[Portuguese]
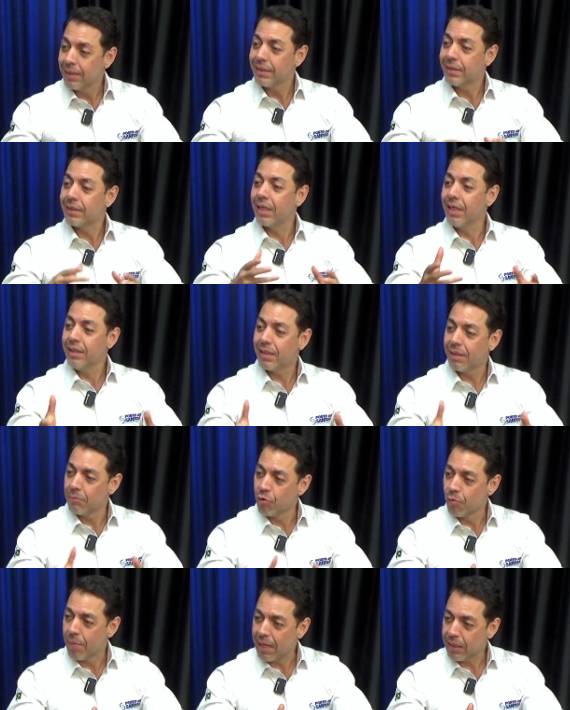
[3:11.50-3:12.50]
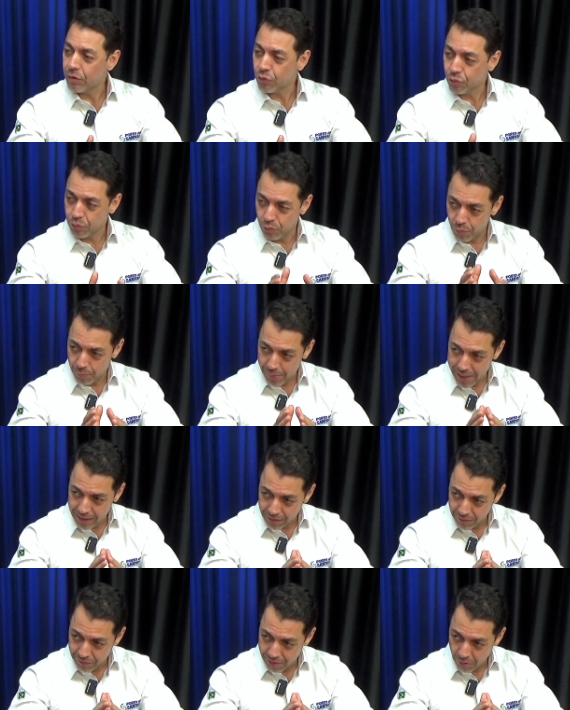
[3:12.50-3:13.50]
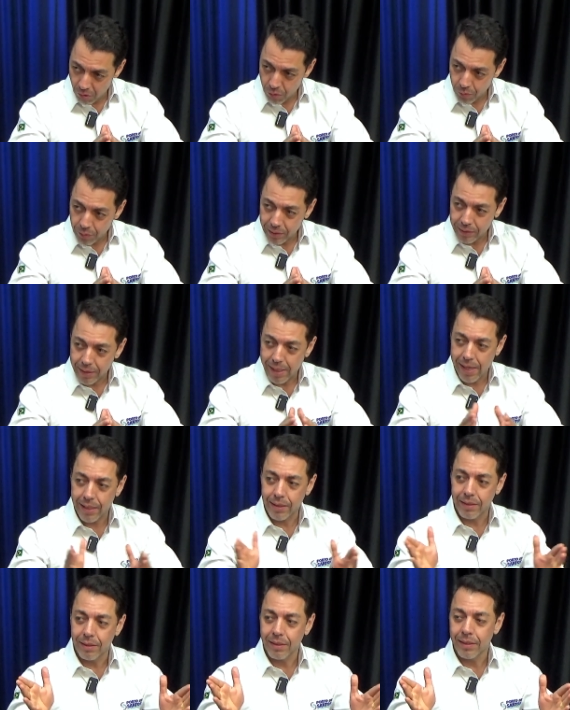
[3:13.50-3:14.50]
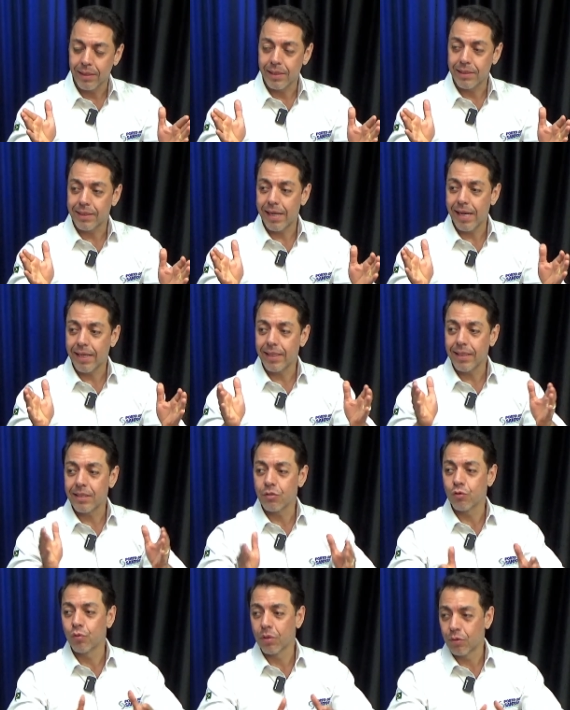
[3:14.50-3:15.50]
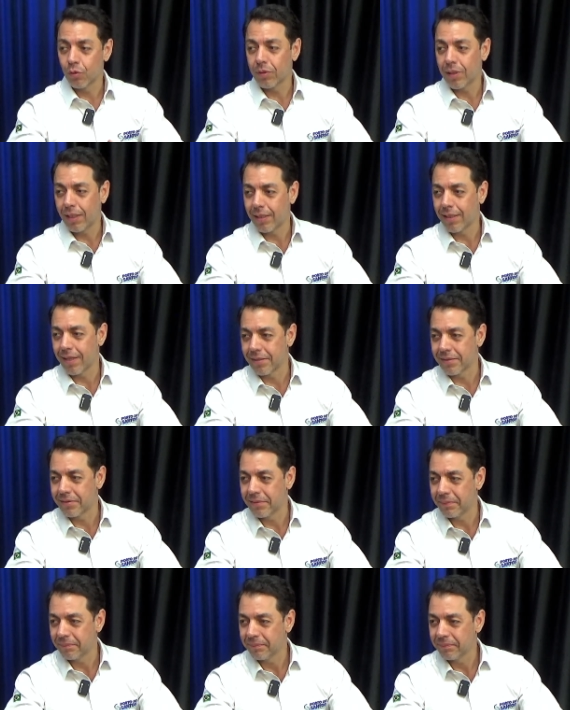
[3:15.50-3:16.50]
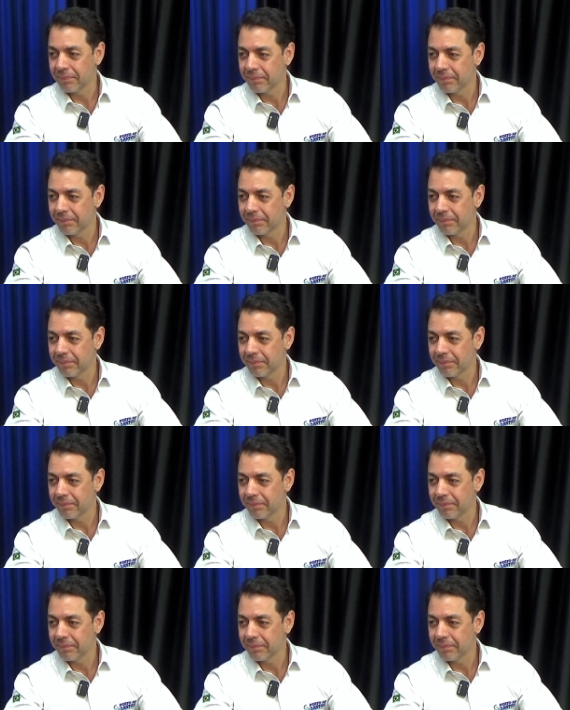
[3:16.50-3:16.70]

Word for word: 30 mil metros com o Parque Valongo integre, entregue em sua totalidade. É um grande